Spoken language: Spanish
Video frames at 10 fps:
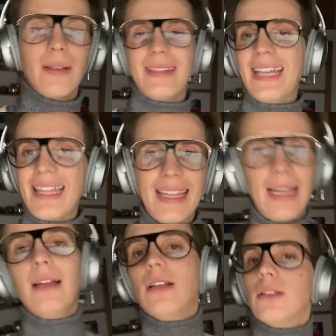
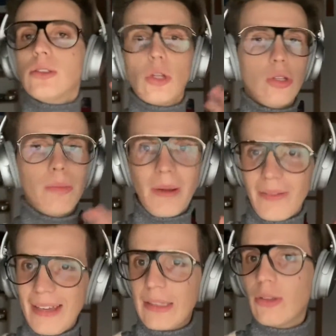Nada, todo
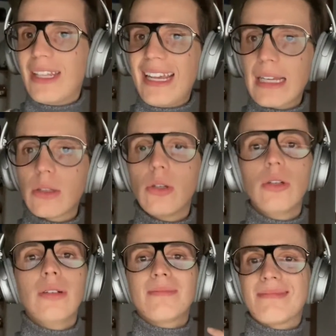perfecto,
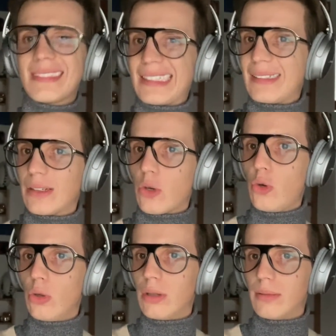directo,
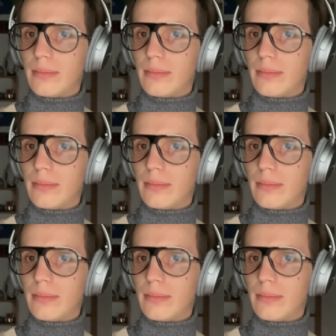cool.